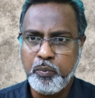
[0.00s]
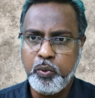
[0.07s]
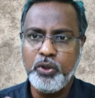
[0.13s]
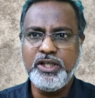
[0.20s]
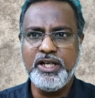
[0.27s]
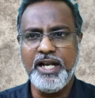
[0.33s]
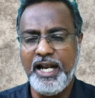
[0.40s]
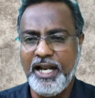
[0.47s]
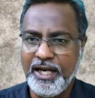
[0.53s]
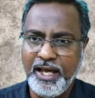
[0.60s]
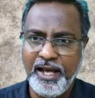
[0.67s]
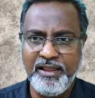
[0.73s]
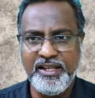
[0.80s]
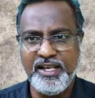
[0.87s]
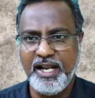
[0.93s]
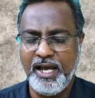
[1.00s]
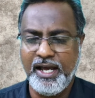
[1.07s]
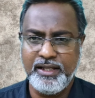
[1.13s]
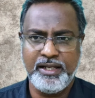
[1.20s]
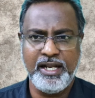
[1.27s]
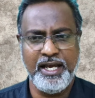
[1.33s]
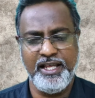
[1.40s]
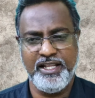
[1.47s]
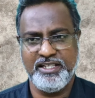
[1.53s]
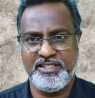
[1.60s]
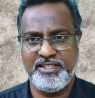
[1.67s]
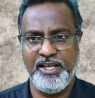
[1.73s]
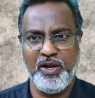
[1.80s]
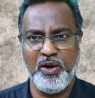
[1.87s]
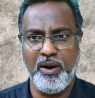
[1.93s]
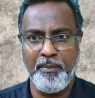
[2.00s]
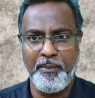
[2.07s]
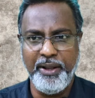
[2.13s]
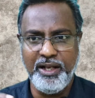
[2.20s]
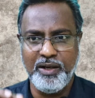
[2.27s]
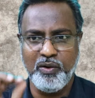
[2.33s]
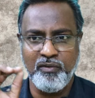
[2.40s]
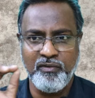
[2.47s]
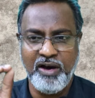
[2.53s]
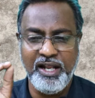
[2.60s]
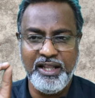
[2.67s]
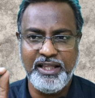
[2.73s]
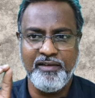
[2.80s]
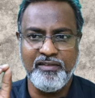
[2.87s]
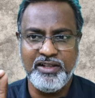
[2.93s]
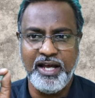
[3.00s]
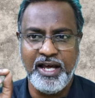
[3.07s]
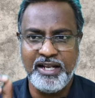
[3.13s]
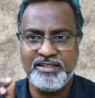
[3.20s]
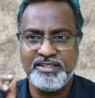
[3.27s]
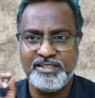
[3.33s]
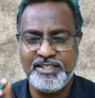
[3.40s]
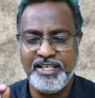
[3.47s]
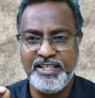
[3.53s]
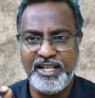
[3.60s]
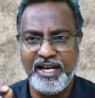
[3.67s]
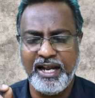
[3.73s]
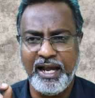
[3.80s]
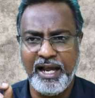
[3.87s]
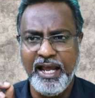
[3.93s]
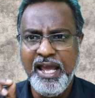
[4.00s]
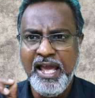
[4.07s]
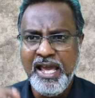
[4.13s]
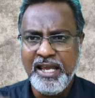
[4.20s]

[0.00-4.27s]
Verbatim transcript: பொதுநலன் கருதினா நாங்கள் இதை செய்கிறோம் அப்படிங்கிற ஒரு வார்த்தையை வந்து அரசு சேர்த்துருக்காங்க